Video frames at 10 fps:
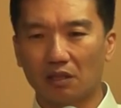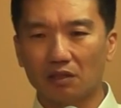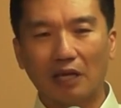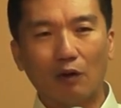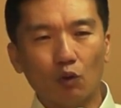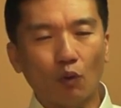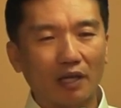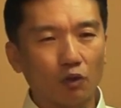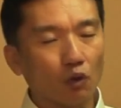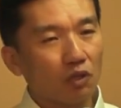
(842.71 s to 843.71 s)
사울
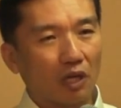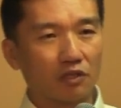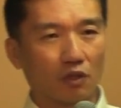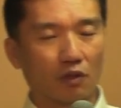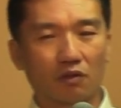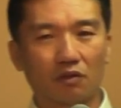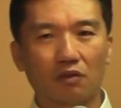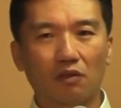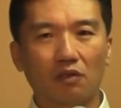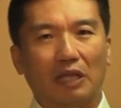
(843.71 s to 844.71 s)
왕이 요청하죠.
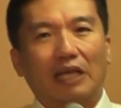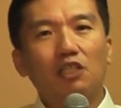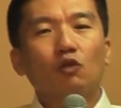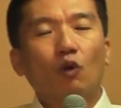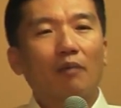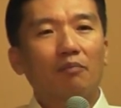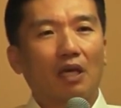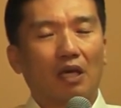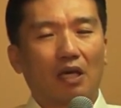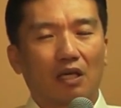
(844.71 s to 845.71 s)
당신과
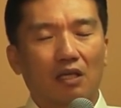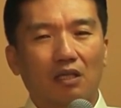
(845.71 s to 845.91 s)
함께